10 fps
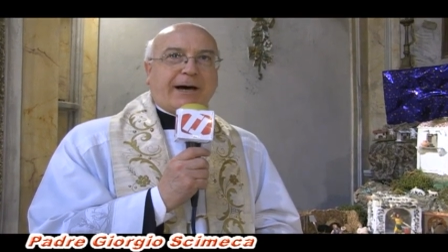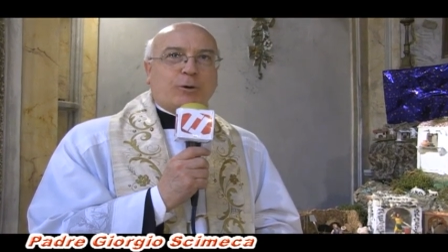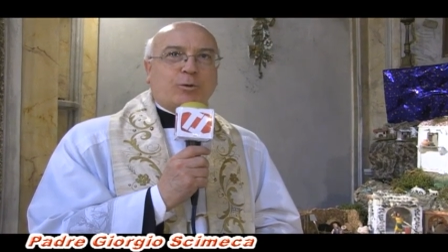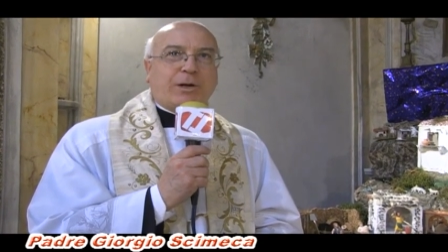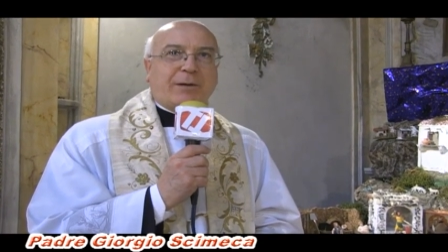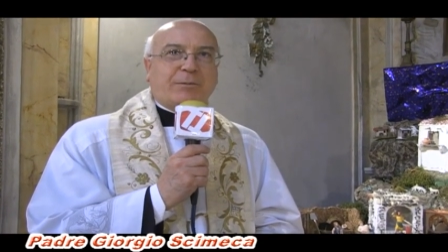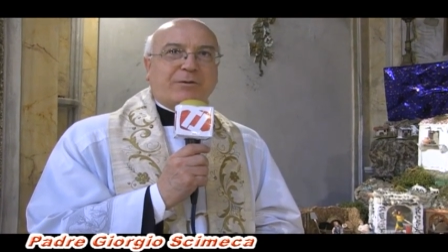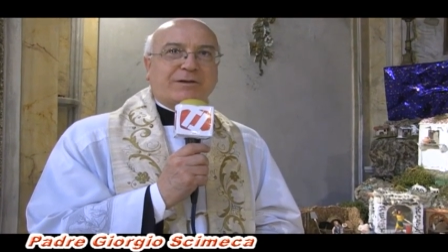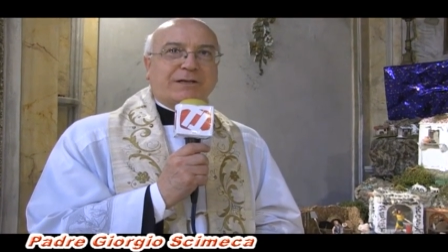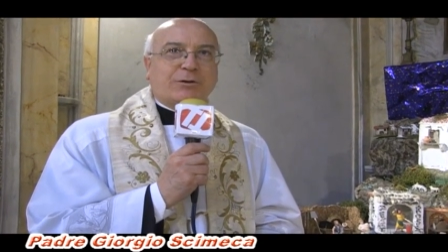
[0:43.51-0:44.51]
Auguriamo
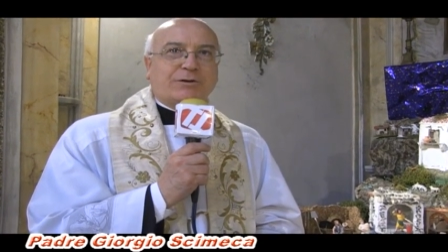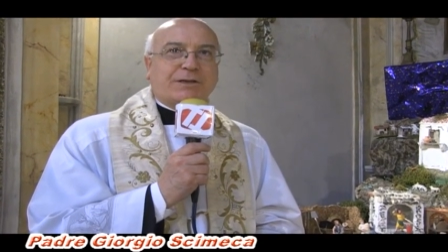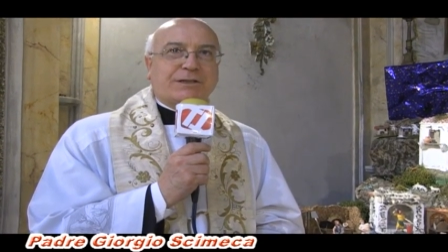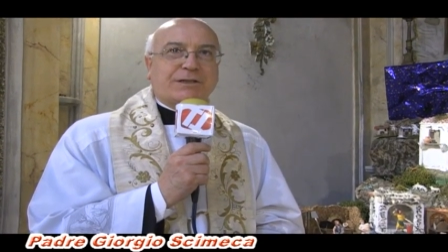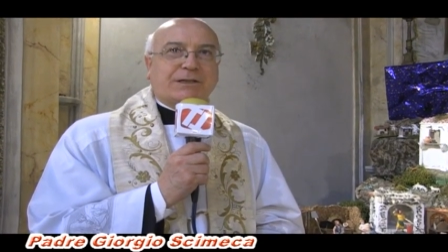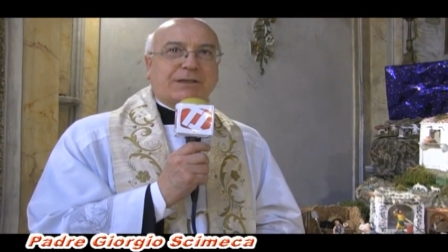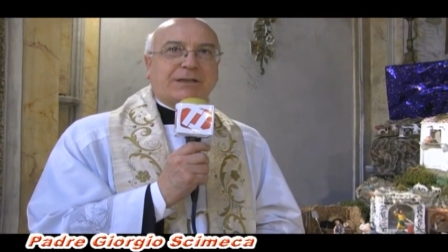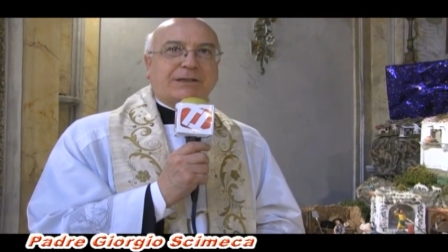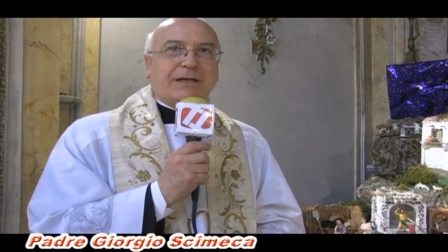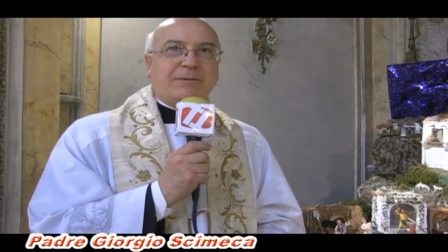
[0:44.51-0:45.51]
a questa nostra città
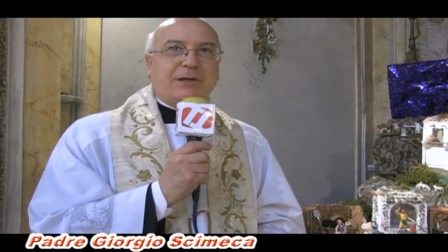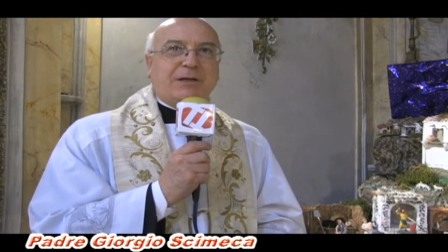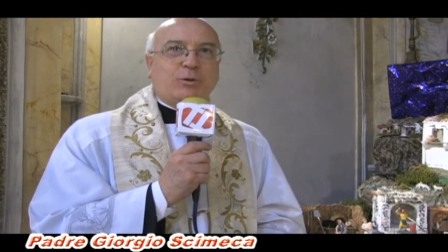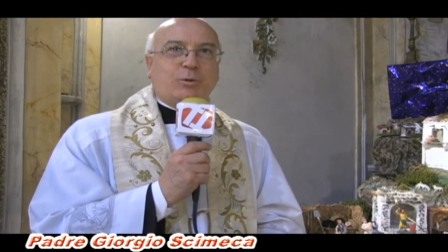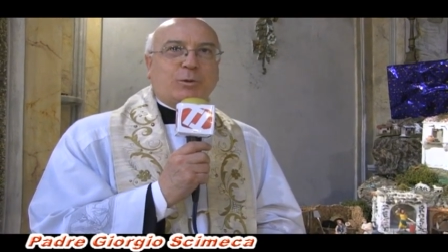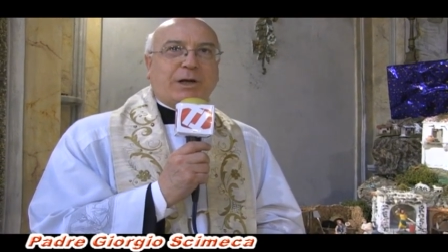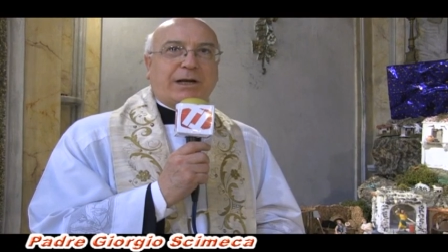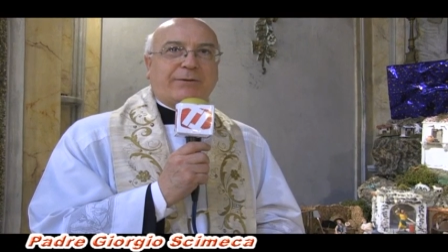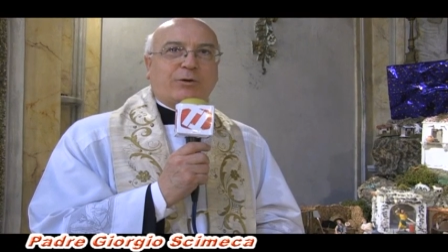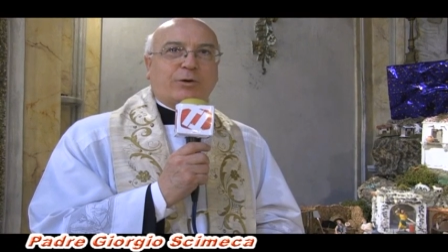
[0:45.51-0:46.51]
di Termini dunque il
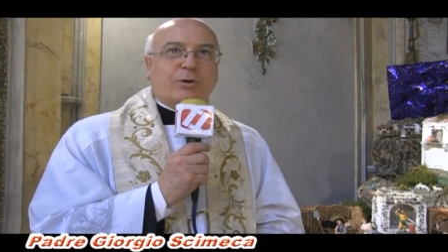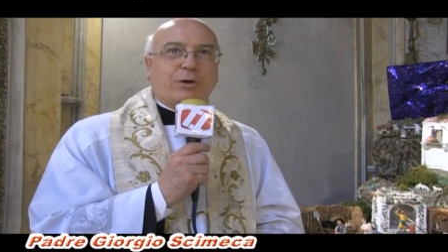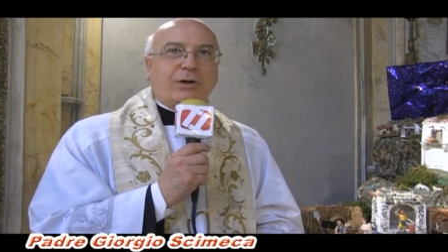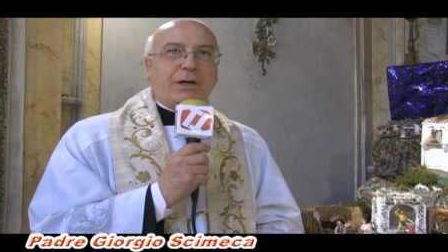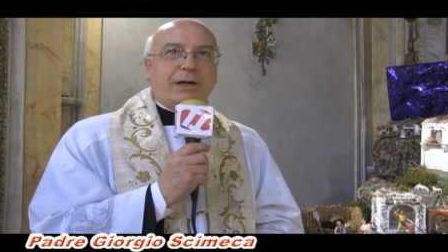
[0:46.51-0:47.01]
lavoro,